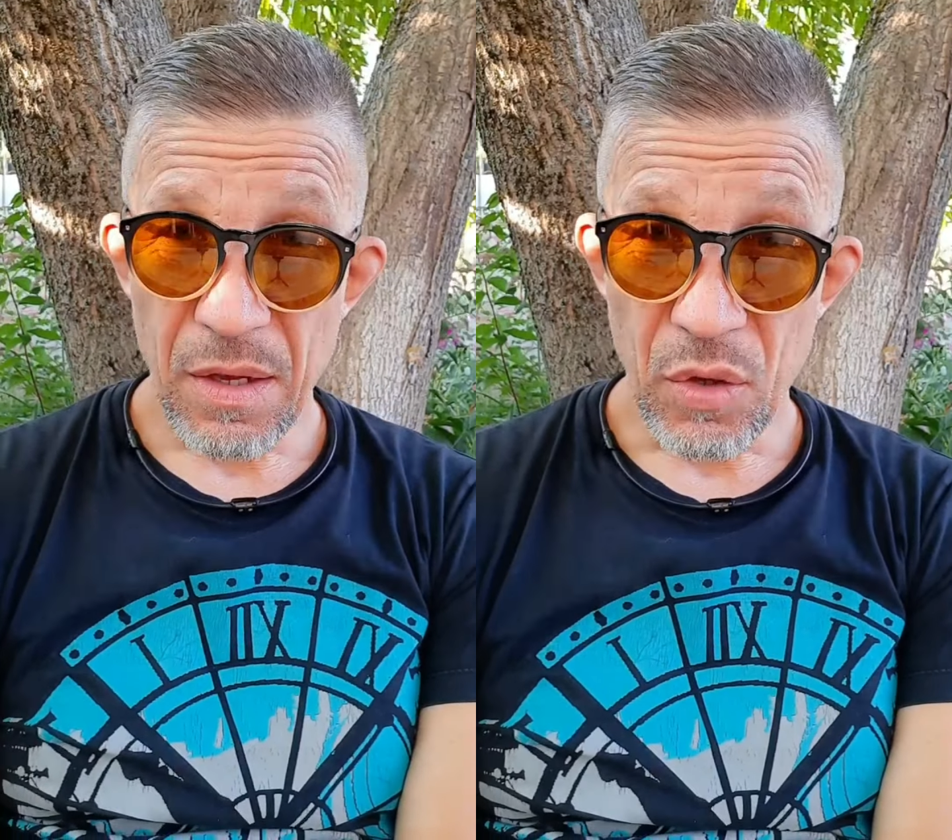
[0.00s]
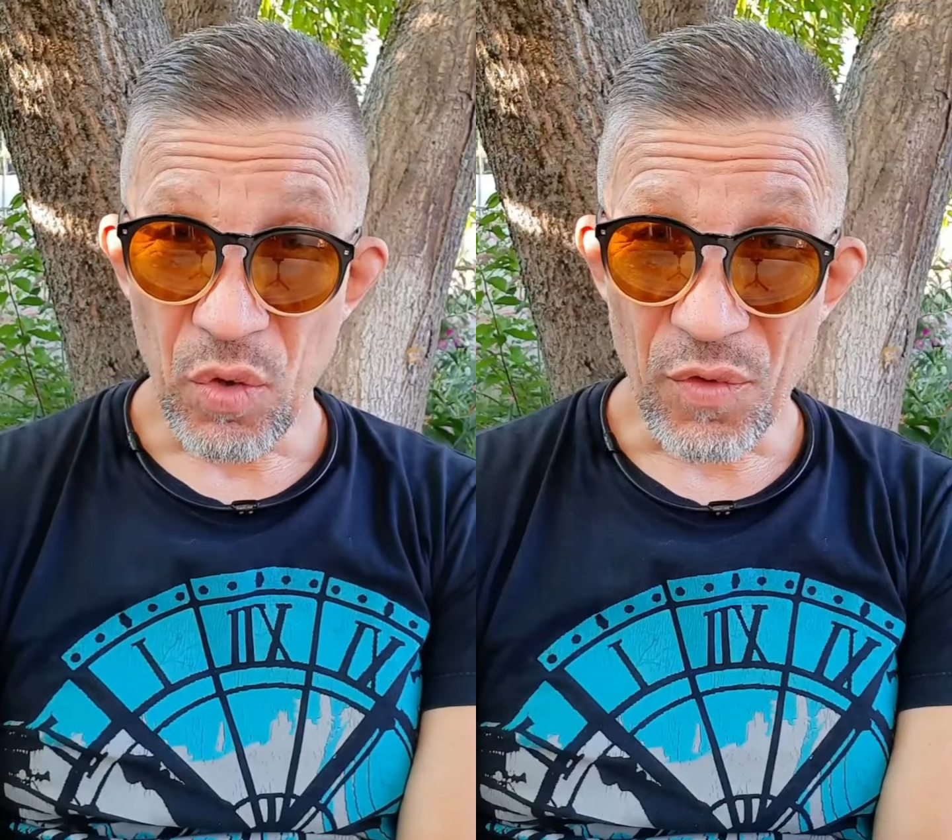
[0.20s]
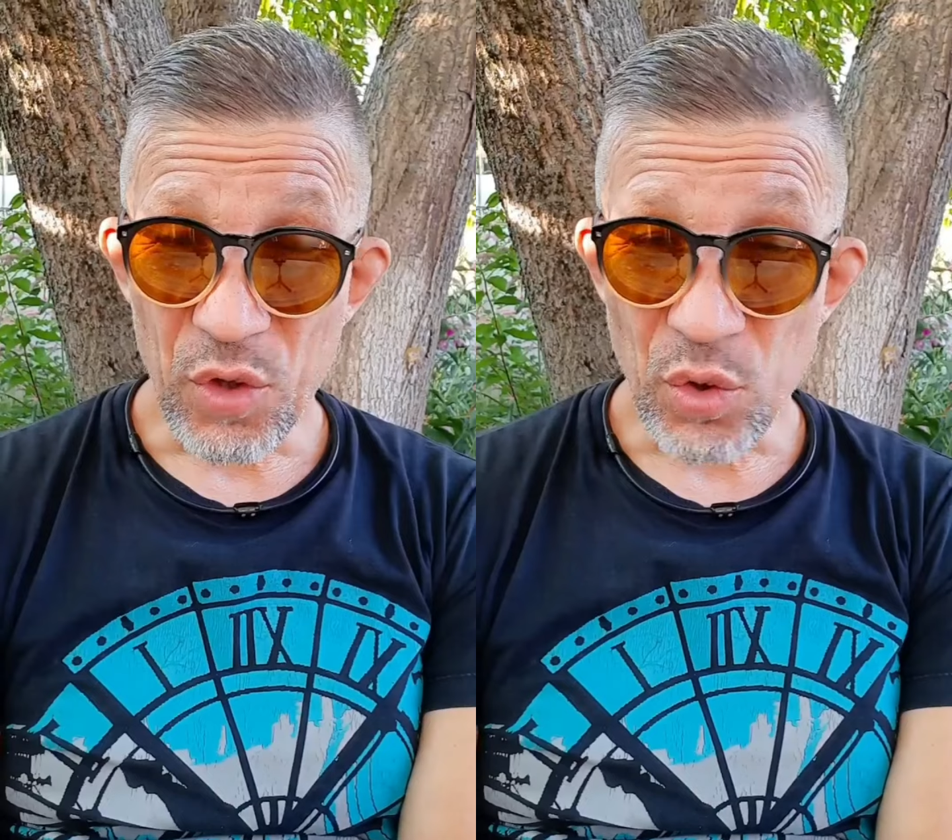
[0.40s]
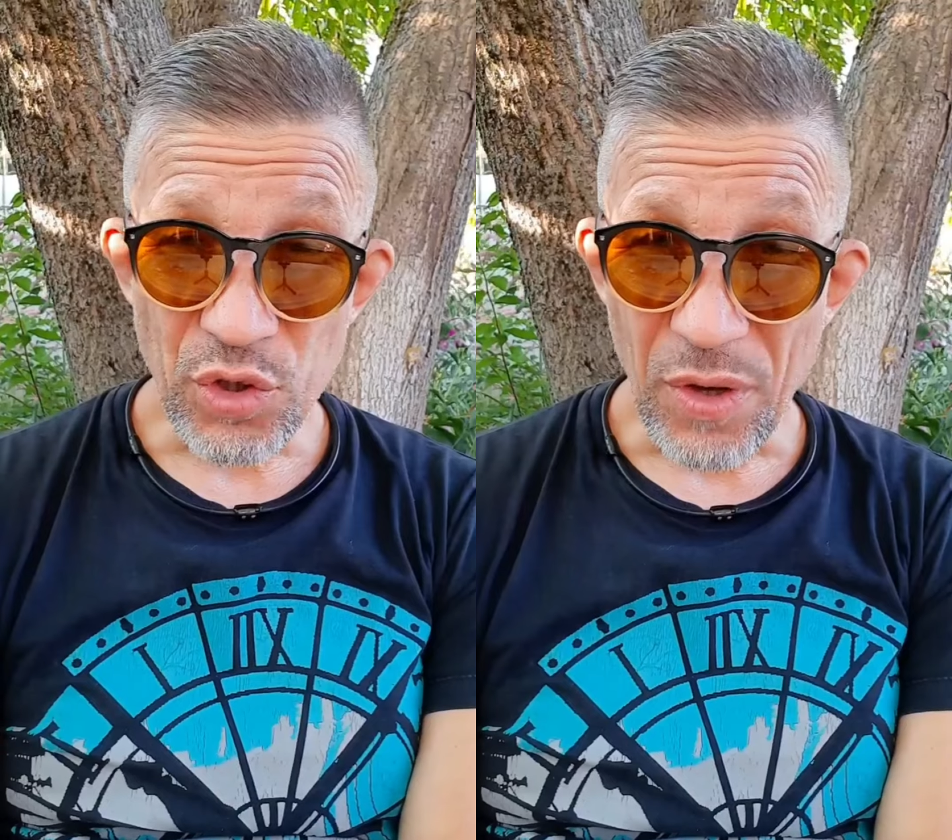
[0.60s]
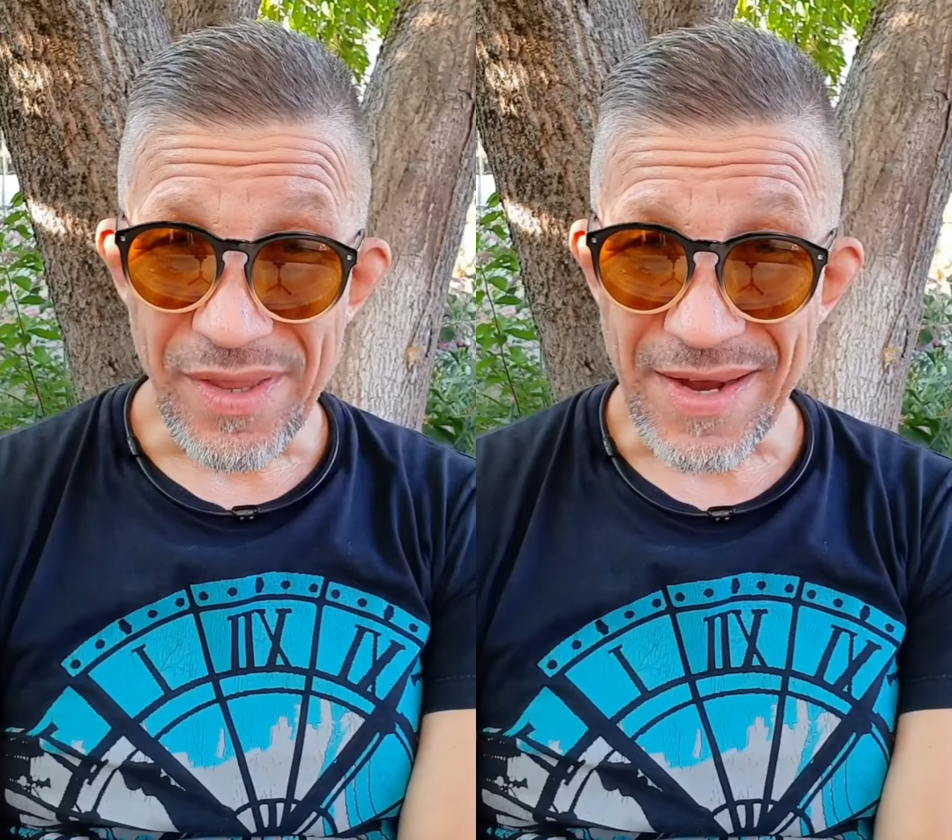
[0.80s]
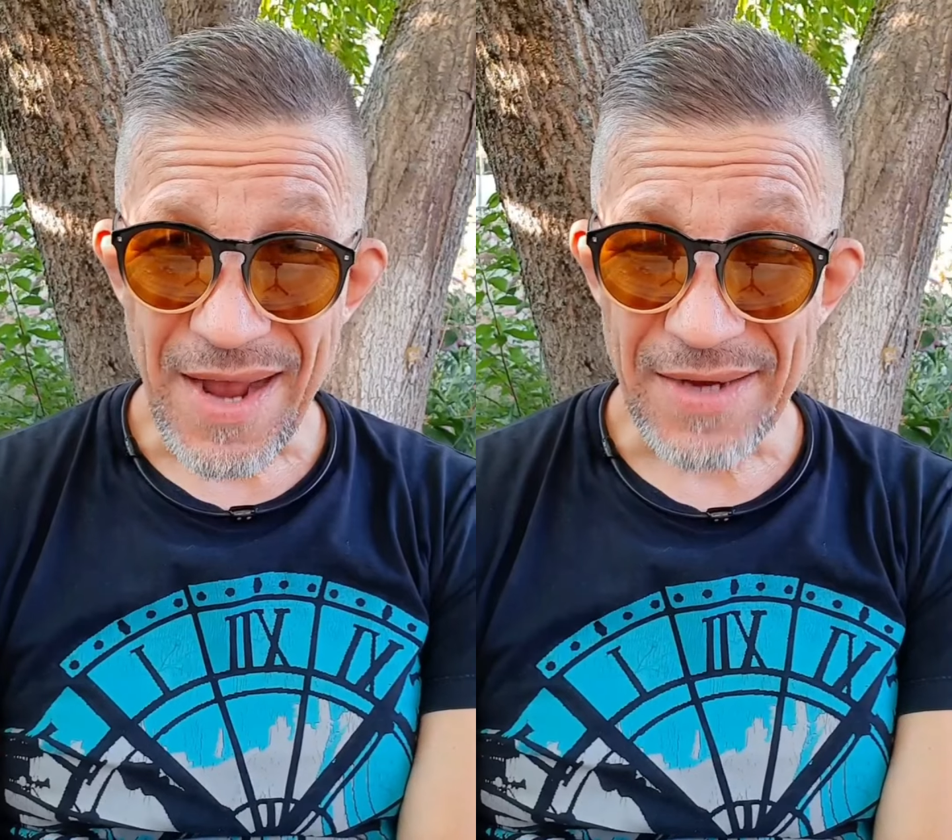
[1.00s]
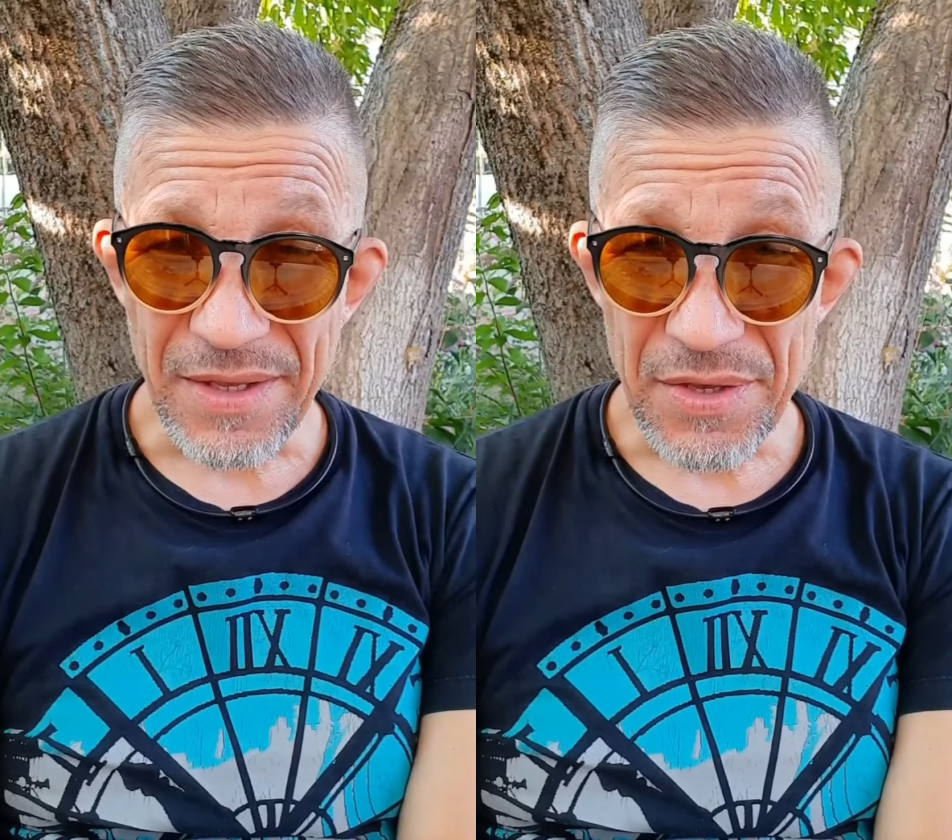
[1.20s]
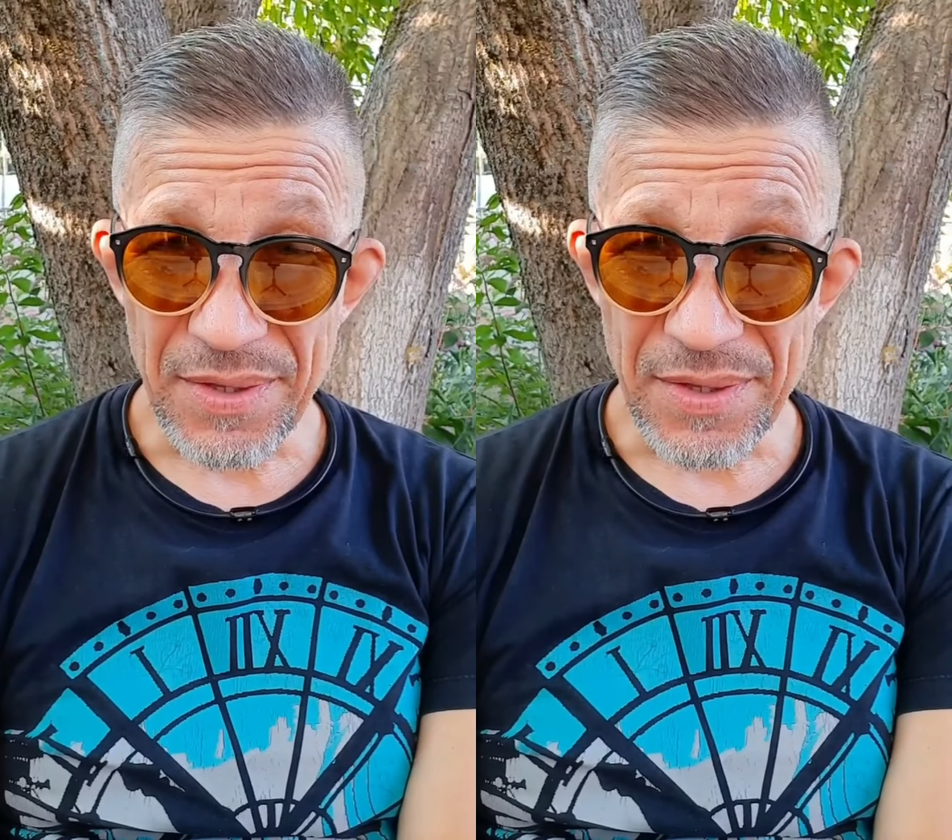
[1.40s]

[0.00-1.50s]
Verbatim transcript: Но вот то, что она как-то не